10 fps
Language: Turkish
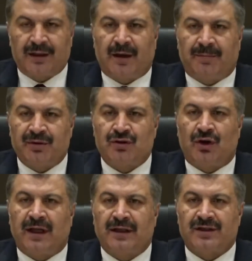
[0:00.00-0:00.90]
Yapıcı
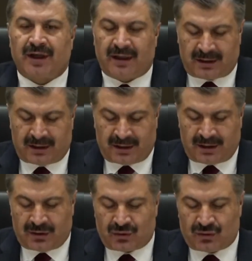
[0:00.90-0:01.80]
olan şey
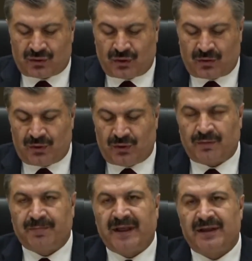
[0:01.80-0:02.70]

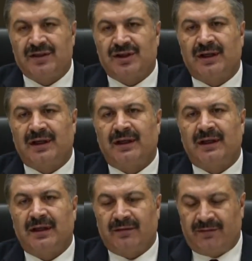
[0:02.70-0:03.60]
sorumluluk bilinci
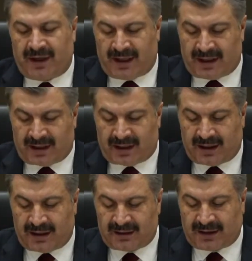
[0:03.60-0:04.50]
ve
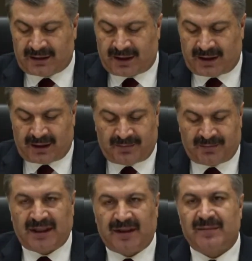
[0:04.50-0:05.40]
kanıta
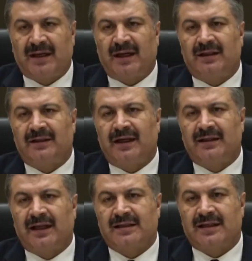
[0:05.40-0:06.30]
dayalı bilimden
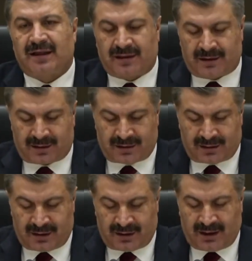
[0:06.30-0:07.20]
alınan destektir.
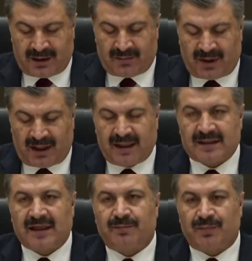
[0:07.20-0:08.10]

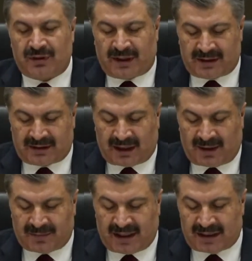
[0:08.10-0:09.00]
Maalesef bunların
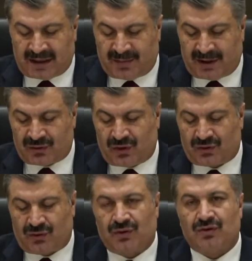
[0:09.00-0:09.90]
tam tersi bile
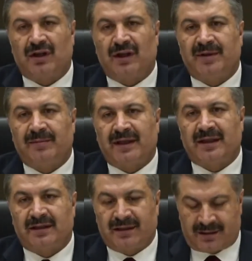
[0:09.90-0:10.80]
söz konusu
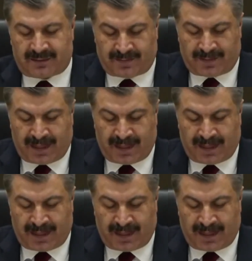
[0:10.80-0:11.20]
olabilmektedir.